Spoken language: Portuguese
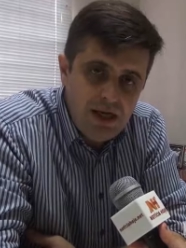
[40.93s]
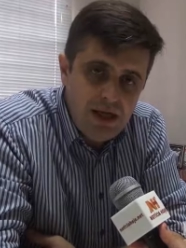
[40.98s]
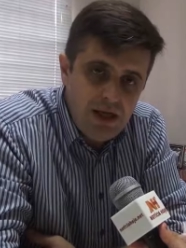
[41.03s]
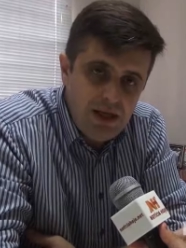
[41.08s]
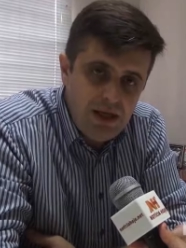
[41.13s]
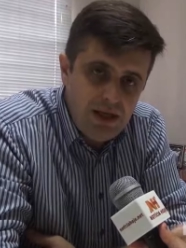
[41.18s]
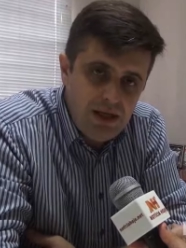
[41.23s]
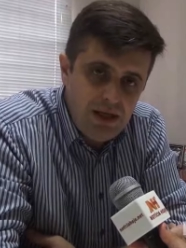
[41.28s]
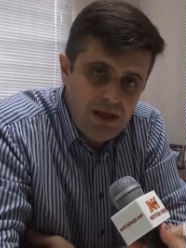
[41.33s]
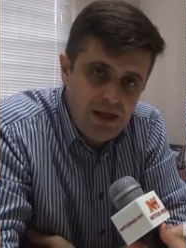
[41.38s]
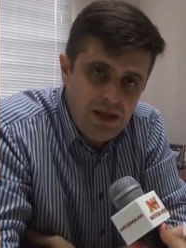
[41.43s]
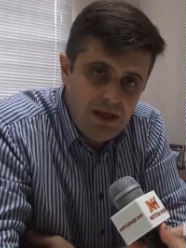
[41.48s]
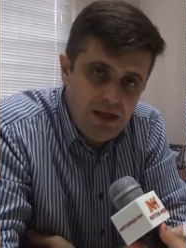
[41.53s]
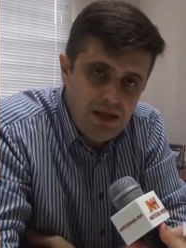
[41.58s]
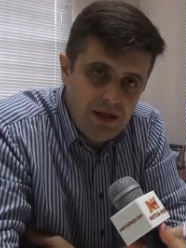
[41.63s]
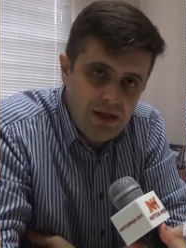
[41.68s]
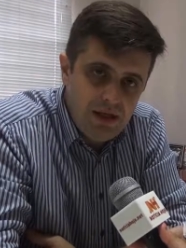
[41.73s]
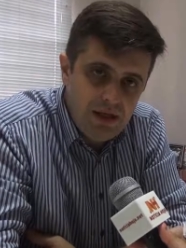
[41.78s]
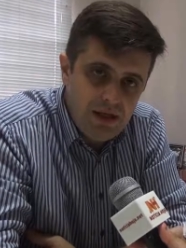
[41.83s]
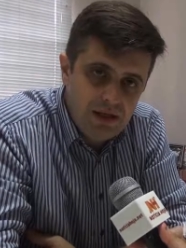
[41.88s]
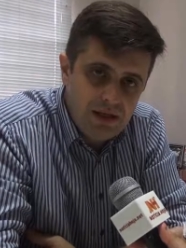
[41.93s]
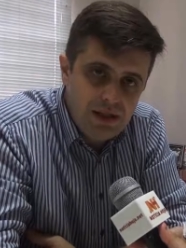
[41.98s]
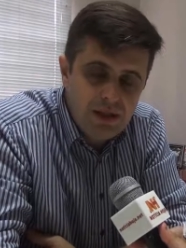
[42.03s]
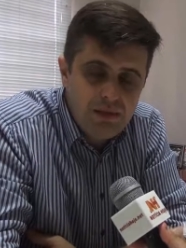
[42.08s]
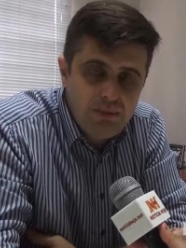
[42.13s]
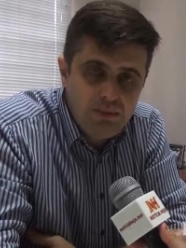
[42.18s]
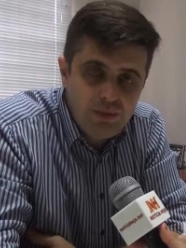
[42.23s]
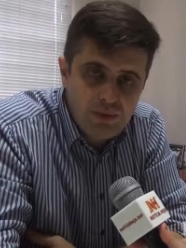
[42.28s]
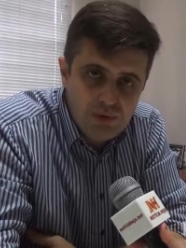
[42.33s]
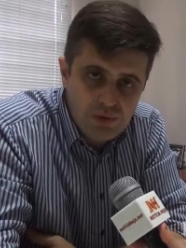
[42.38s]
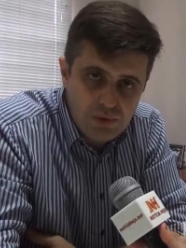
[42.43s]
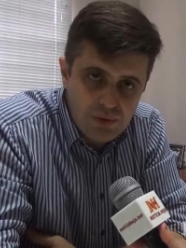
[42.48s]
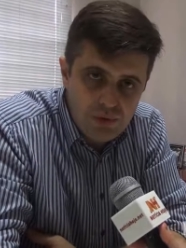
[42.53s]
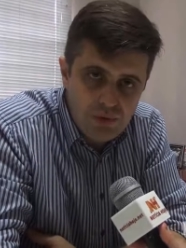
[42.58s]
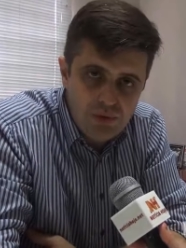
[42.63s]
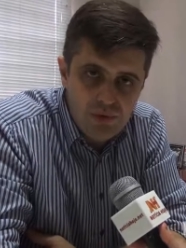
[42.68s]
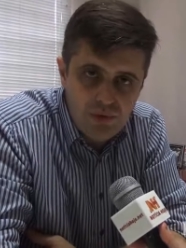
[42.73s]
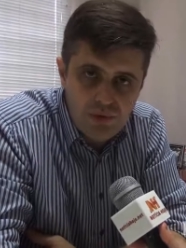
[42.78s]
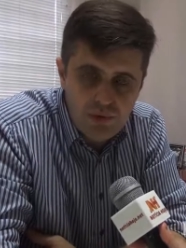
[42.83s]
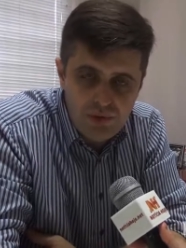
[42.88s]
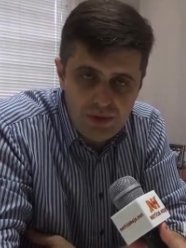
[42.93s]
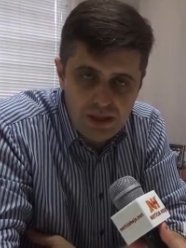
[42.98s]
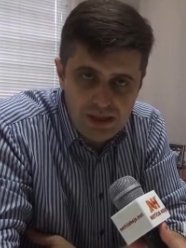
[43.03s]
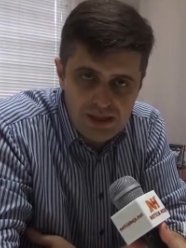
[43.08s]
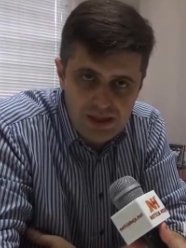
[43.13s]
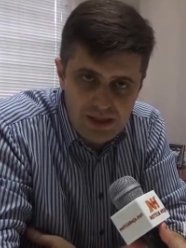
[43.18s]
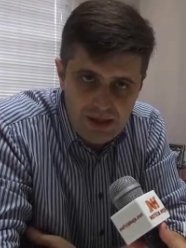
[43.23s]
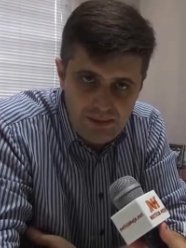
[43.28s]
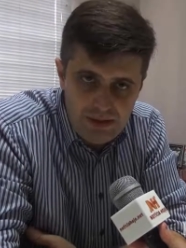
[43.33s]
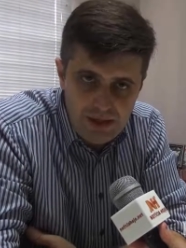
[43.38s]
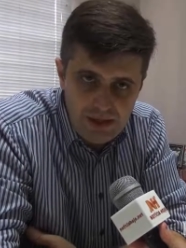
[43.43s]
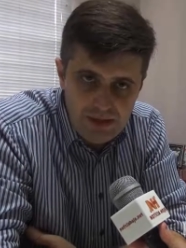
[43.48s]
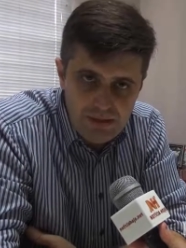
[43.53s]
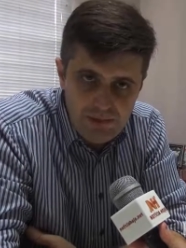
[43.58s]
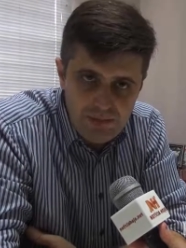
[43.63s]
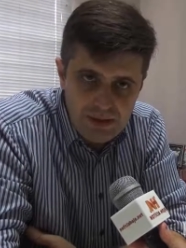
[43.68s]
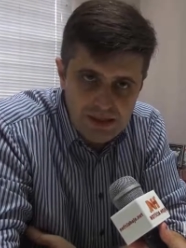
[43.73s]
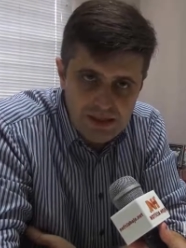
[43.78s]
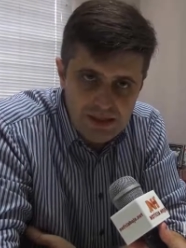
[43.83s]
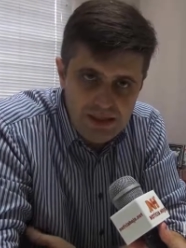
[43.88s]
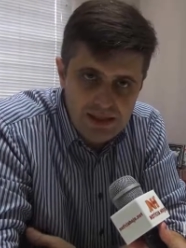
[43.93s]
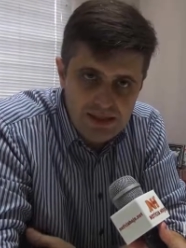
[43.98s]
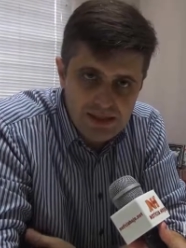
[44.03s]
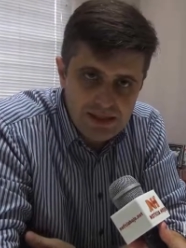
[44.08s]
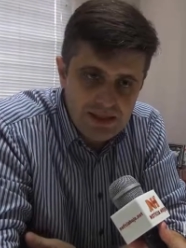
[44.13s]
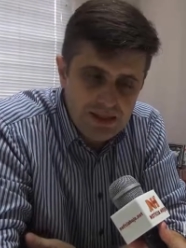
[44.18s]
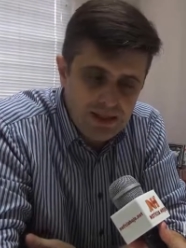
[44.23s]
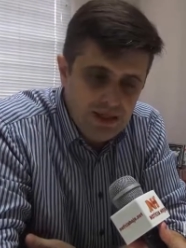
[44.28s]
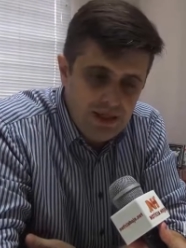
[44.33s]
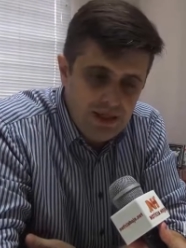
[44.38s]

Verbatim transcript: E a gente buscou, com esse trabalho de pesquisa,